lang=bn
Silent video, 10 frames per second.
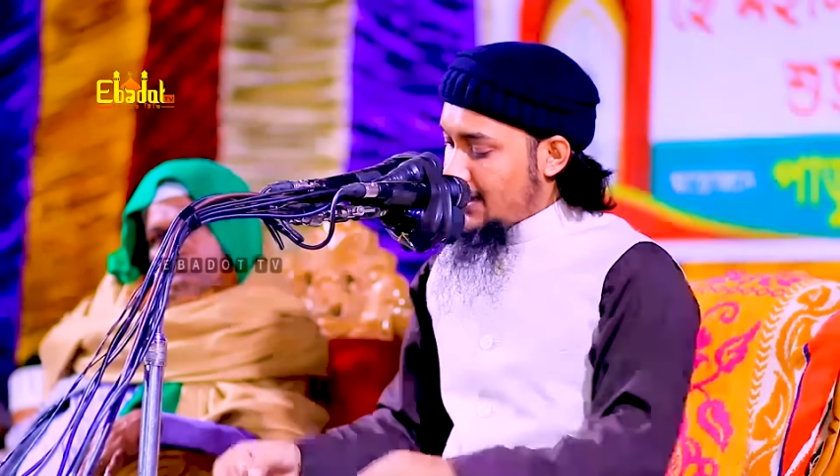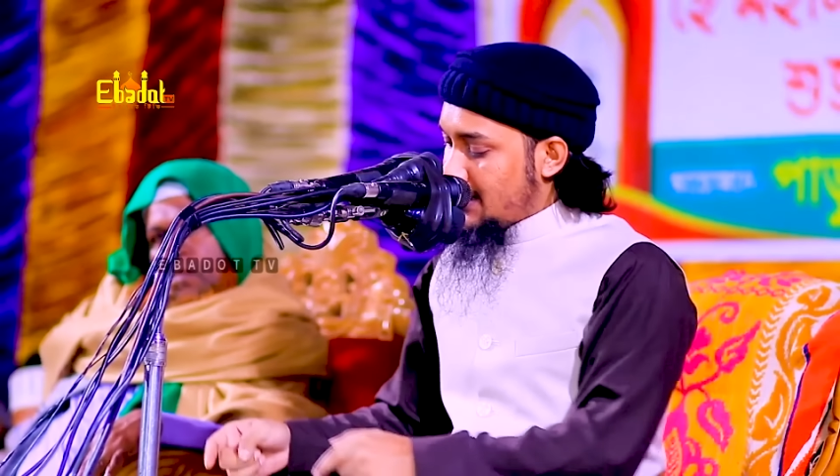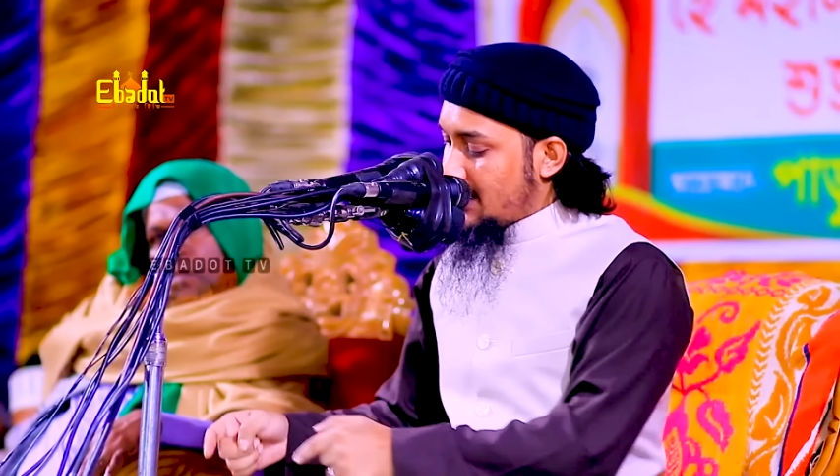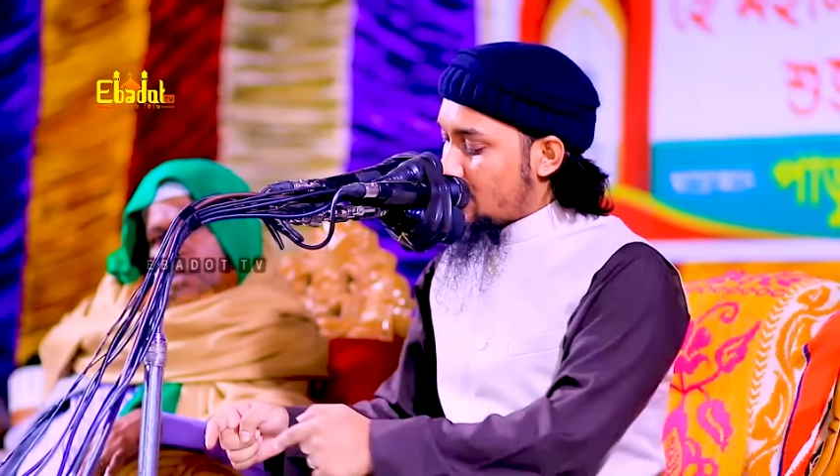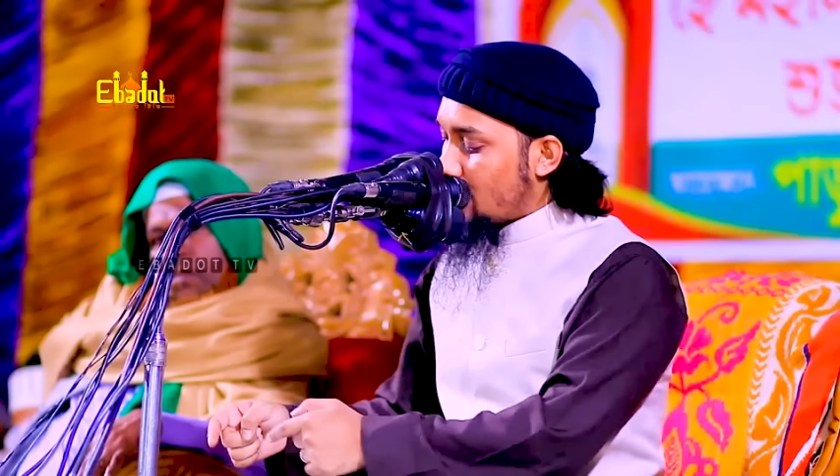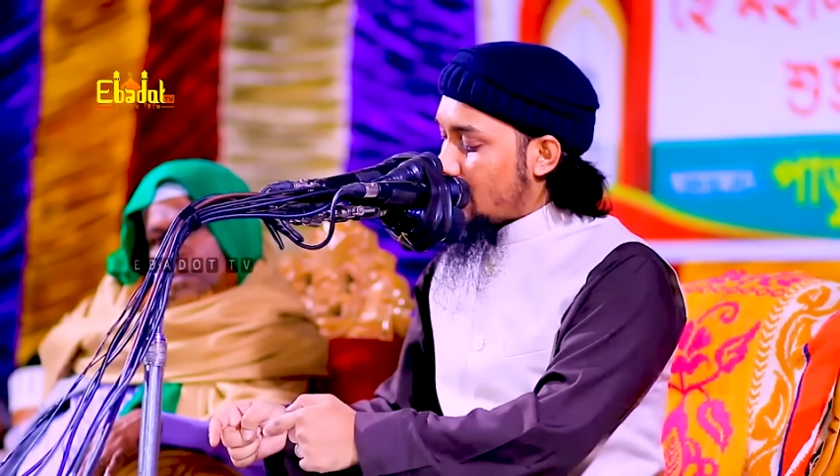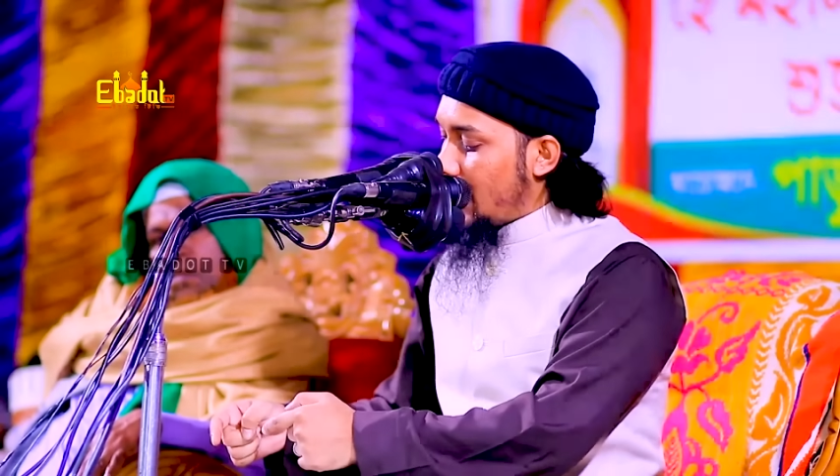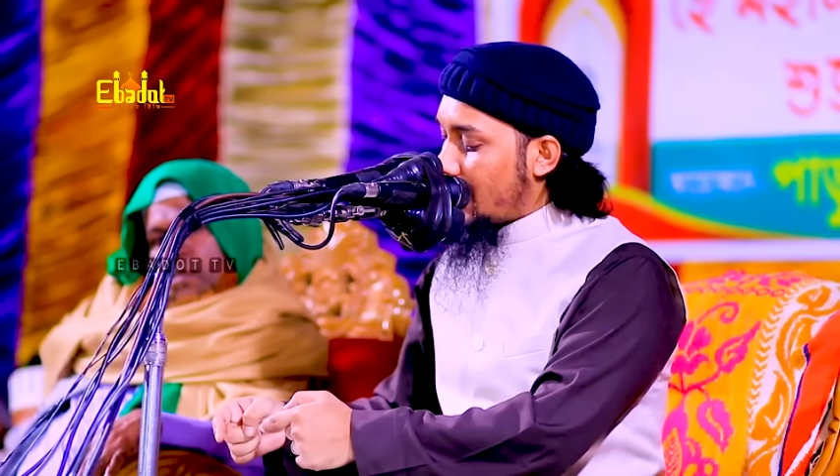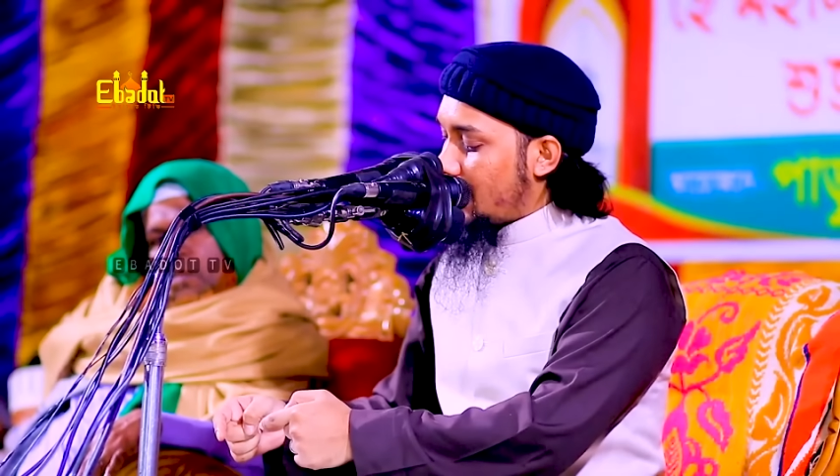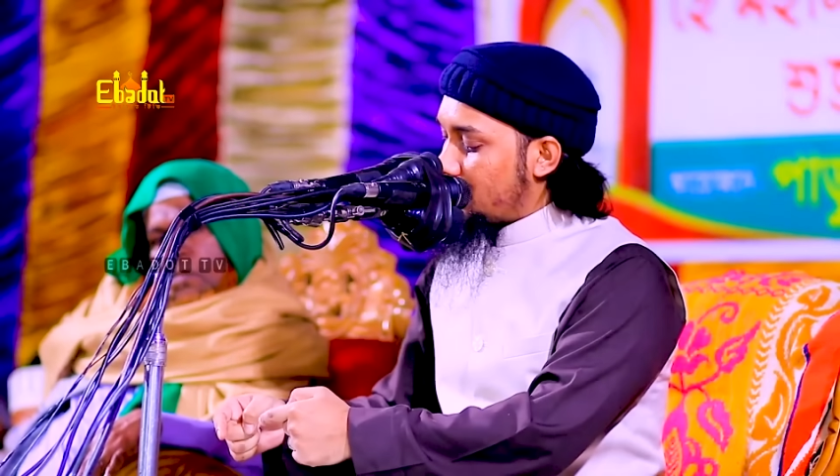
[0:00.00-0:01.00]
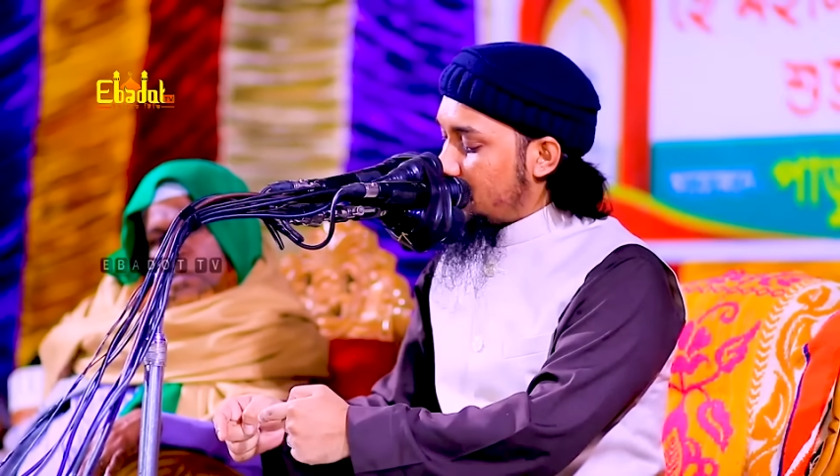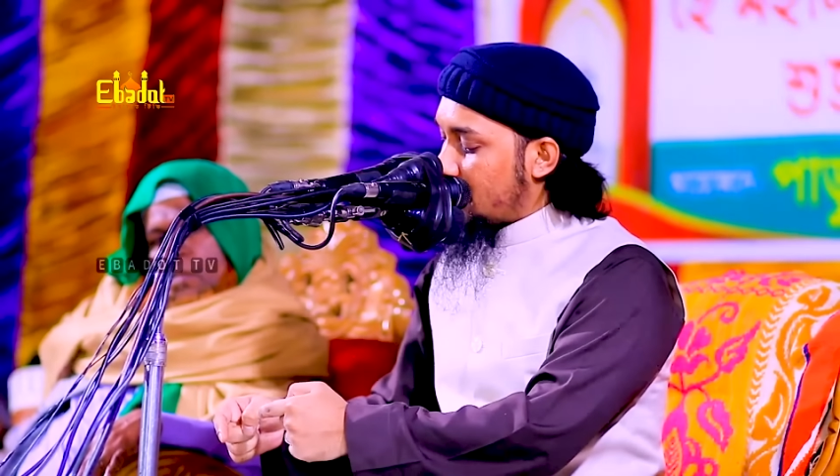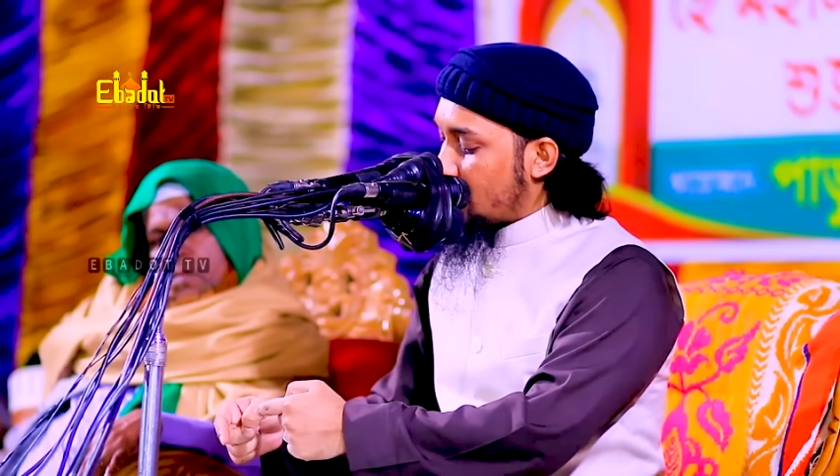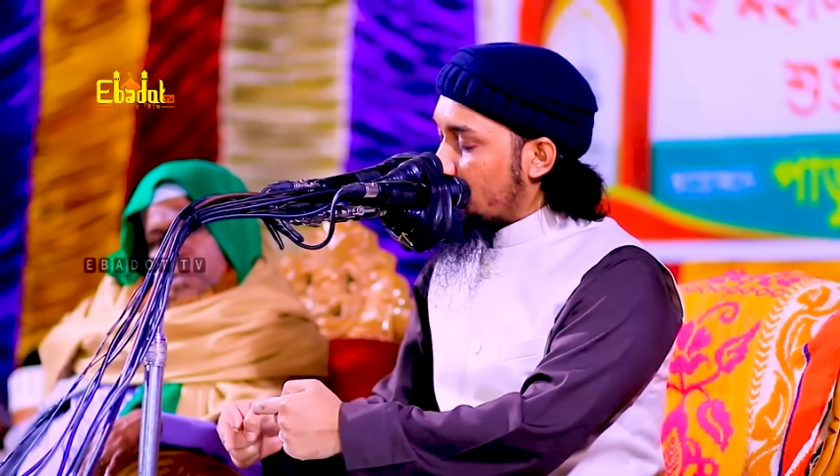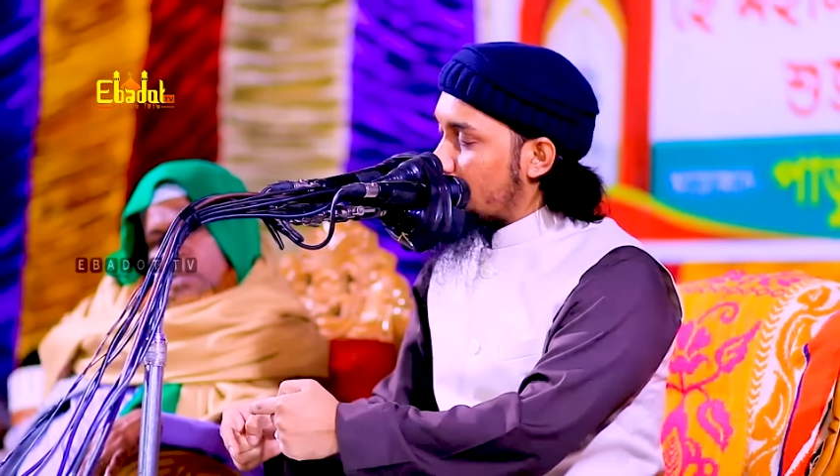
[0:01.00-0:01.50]
ইনার কোর আগে
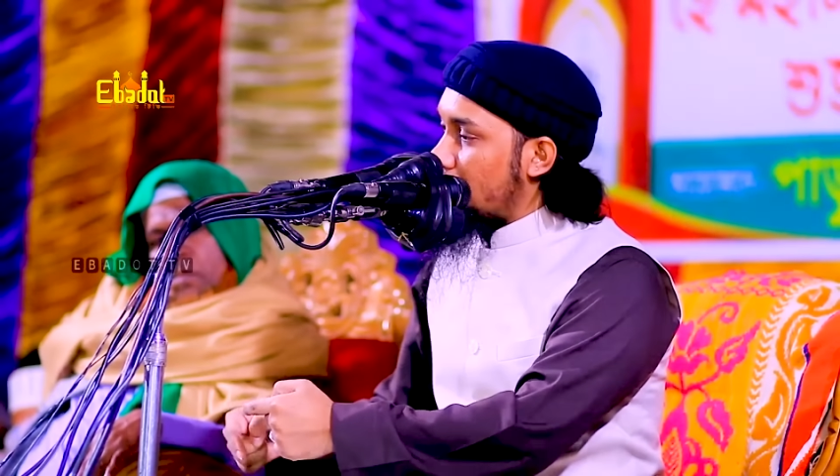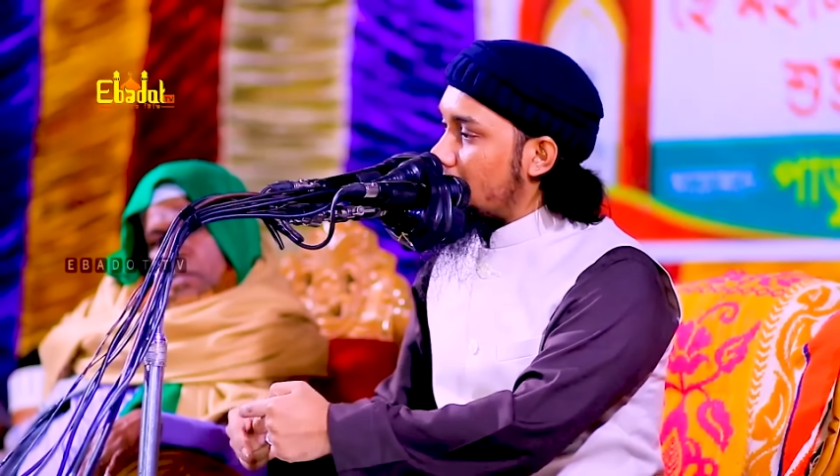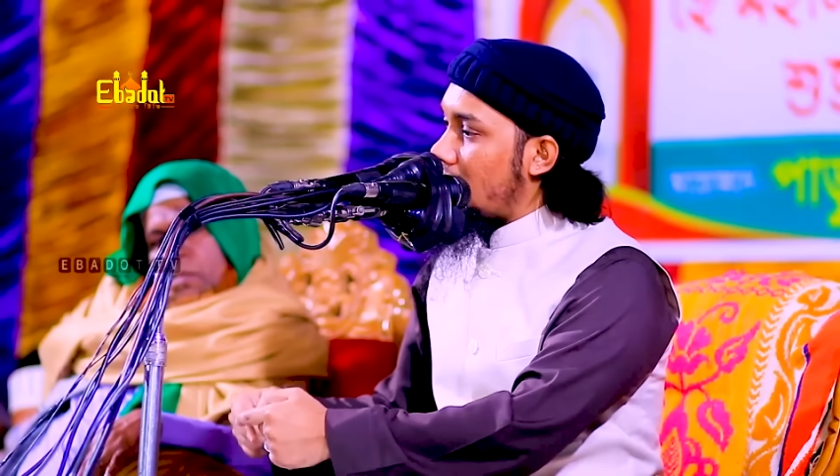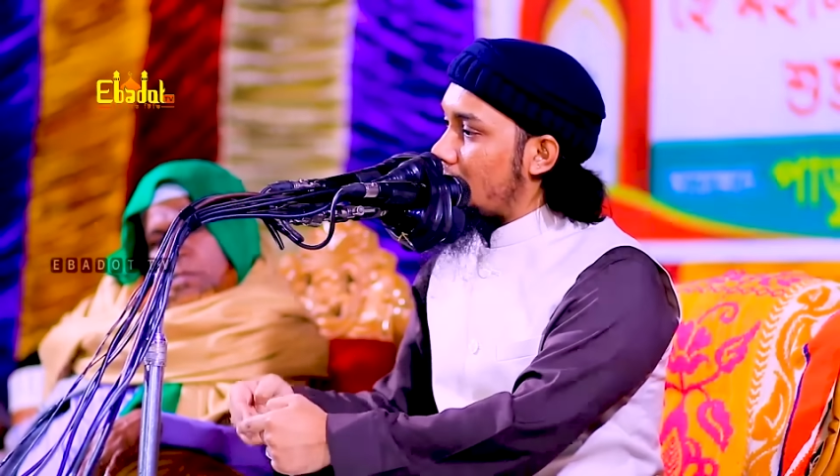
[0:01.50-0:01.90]
যেদিকে ঘুরতো